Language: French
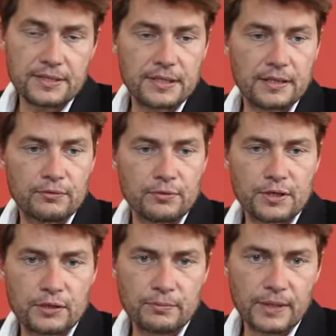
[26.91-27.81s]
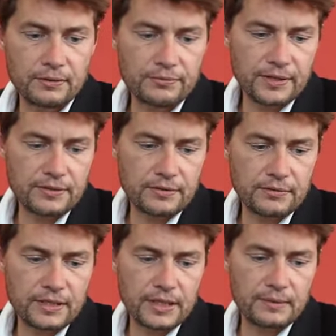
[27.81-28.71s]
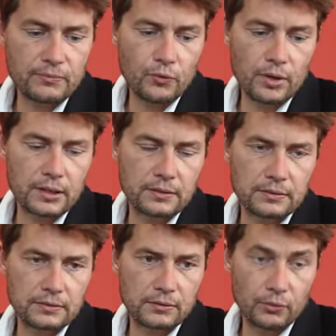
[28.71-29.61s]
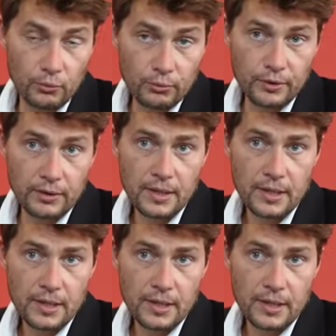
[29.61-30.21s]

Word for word: c'est une chaîne humaine en fait euh, qui est moins longue,